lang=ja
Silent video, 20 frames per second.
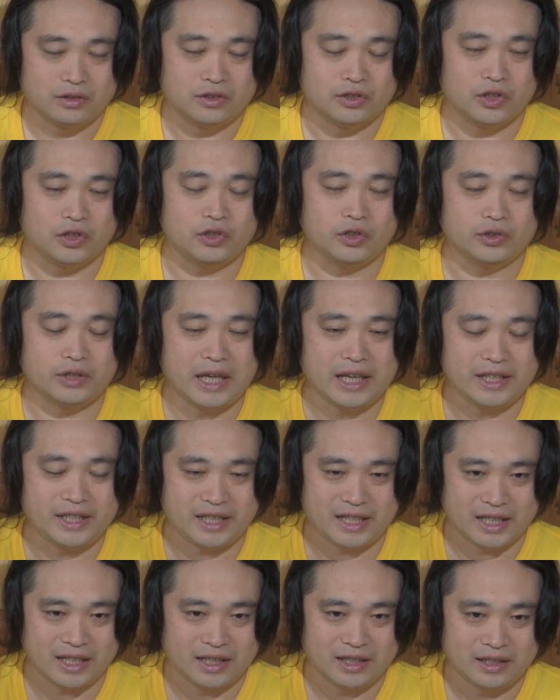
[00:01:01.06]
それと電池。
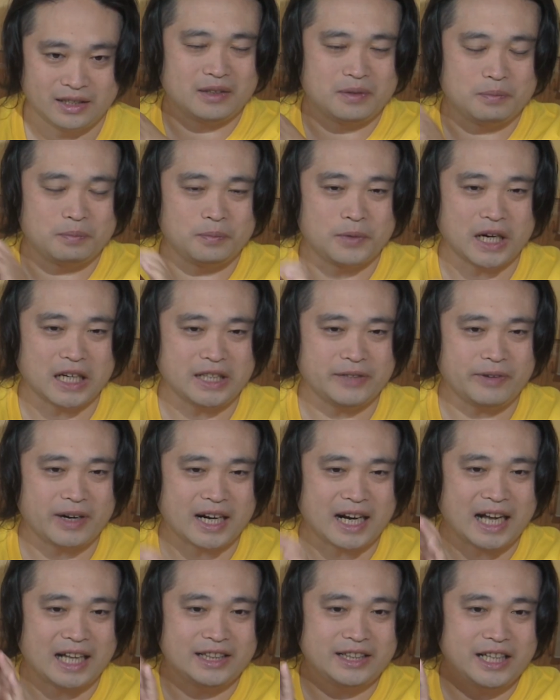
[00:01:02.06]
昔は
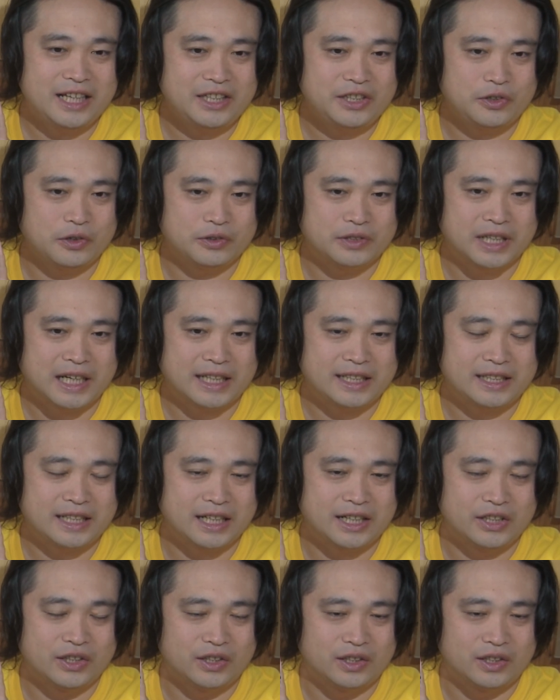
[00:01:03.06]
乾電池を使ってたけ